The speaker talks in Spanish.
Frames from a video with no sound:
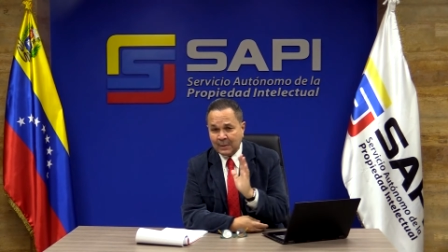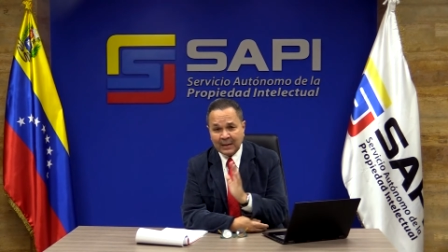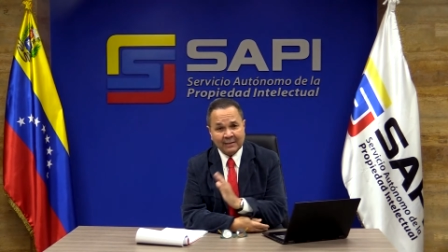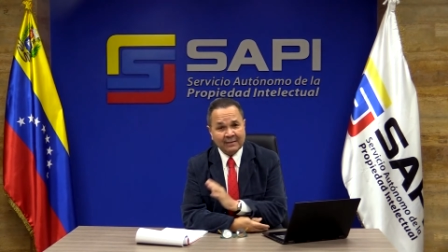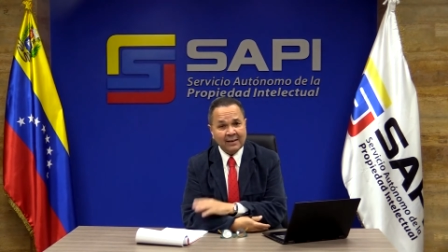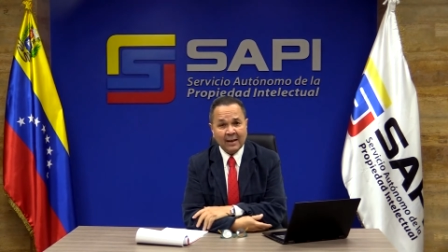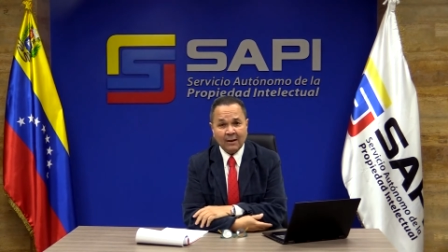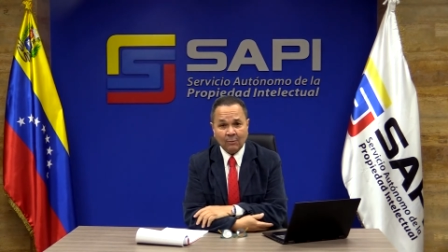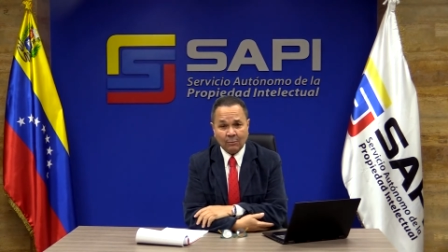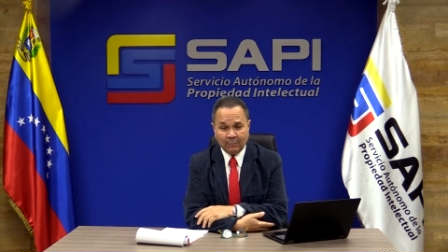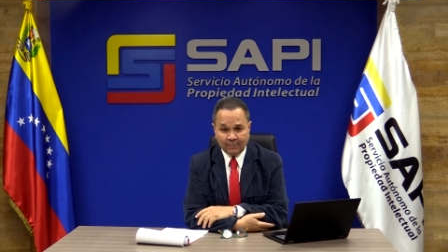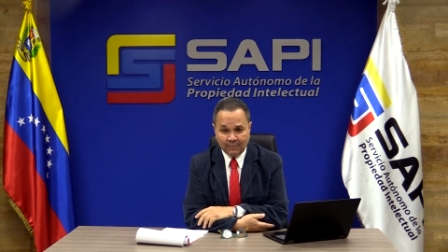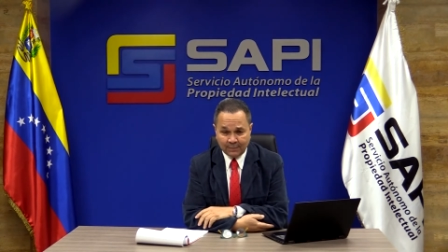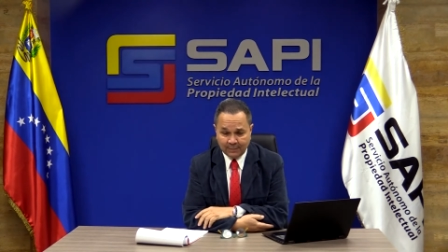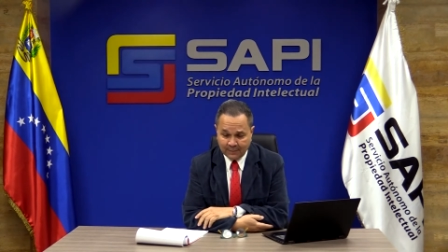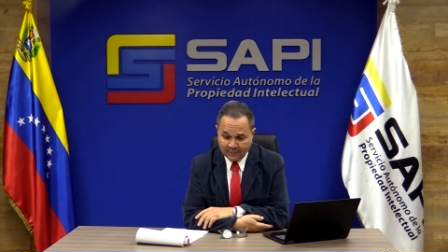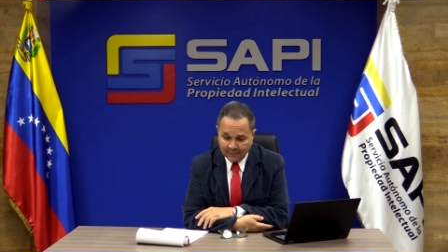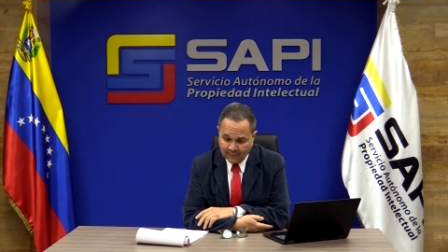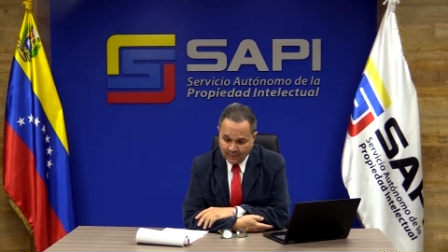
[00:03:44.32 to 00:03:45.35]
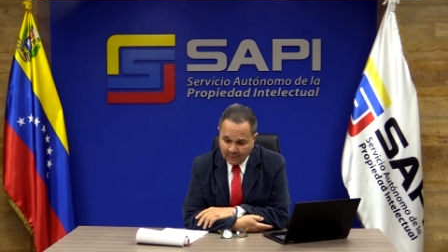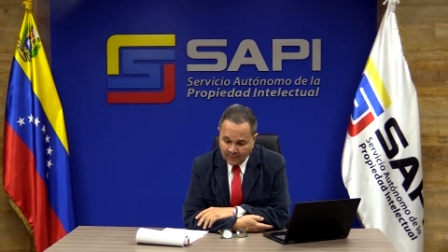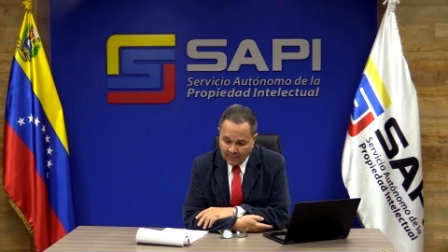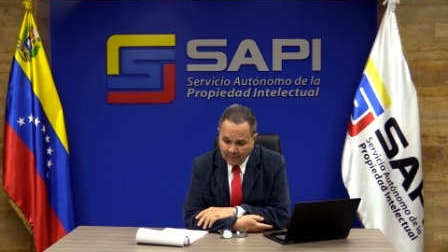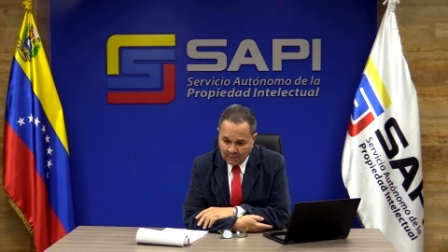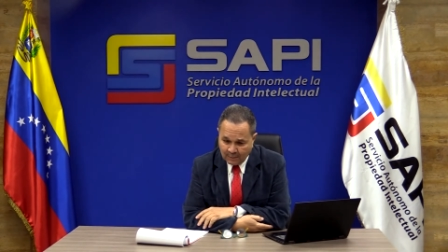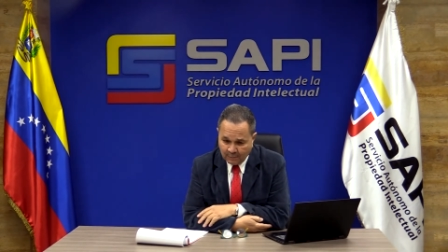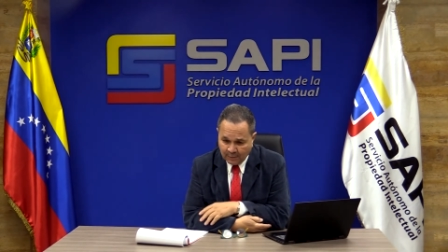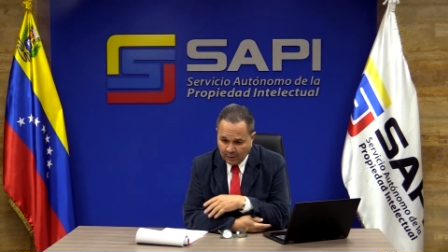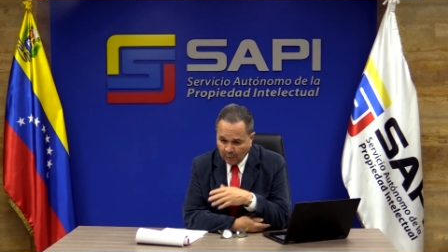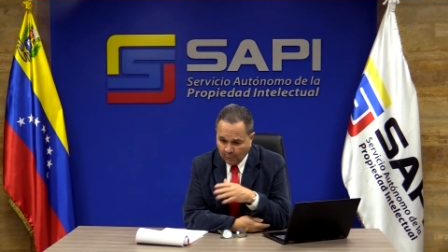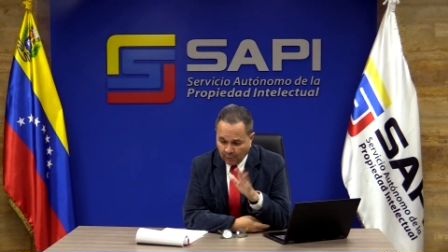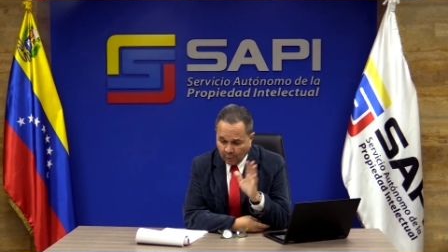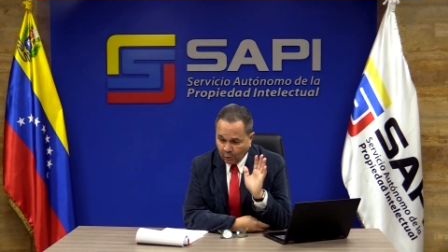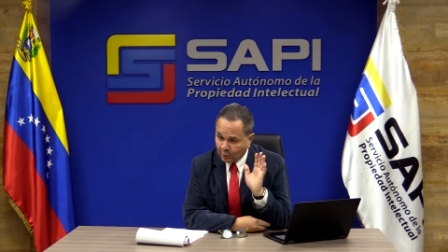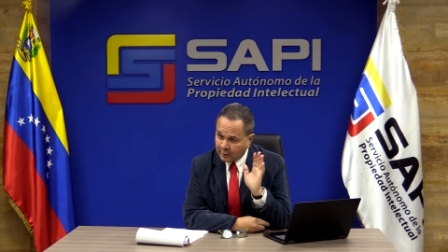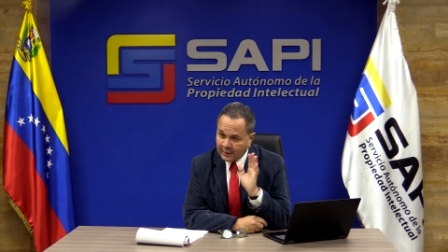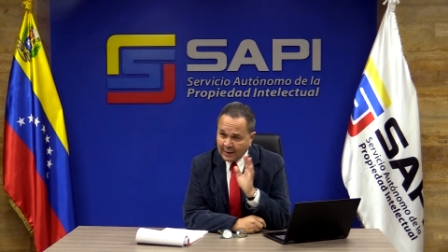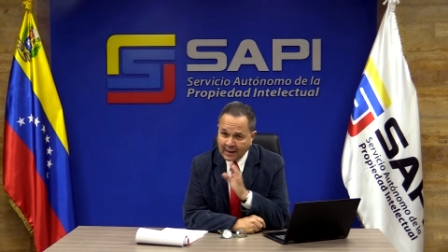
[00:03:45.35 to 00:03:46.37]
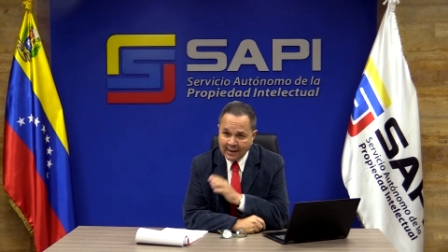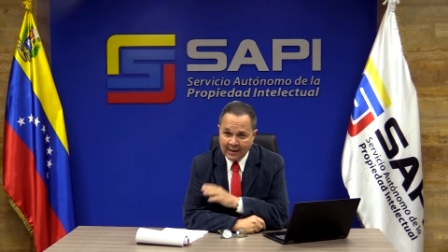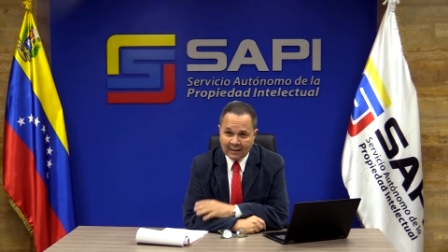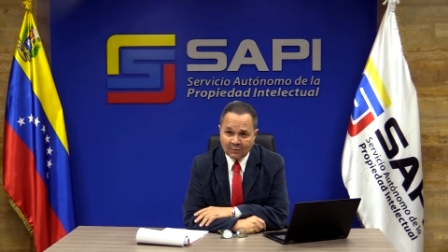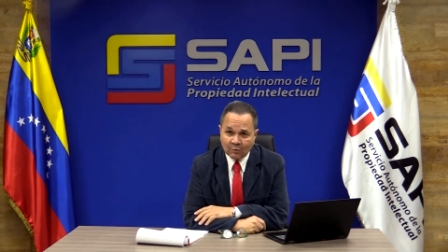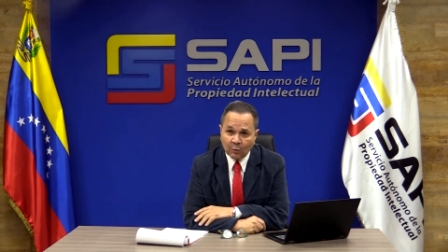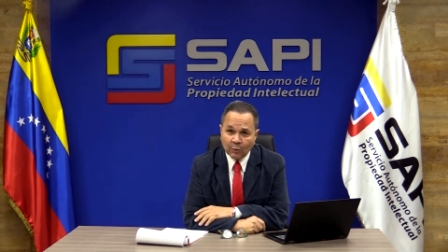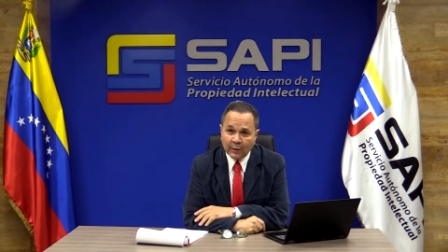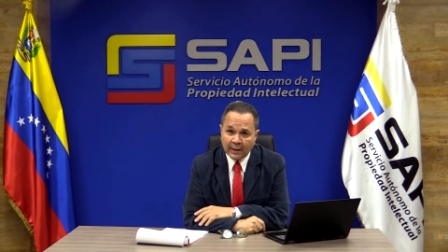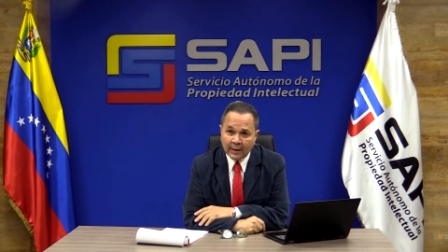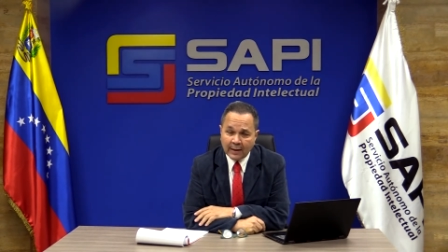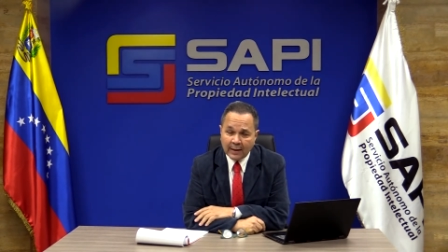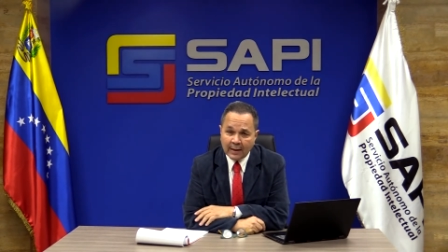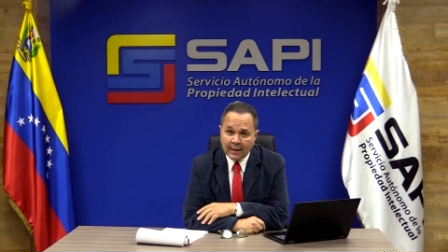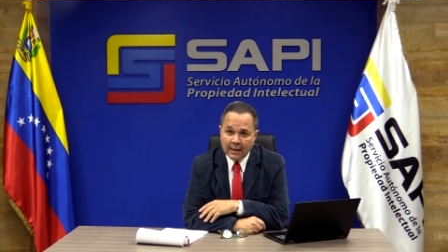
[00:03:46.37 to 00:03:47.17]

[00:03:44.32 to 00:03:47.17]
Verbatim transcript: marcharon, pero por otras razones.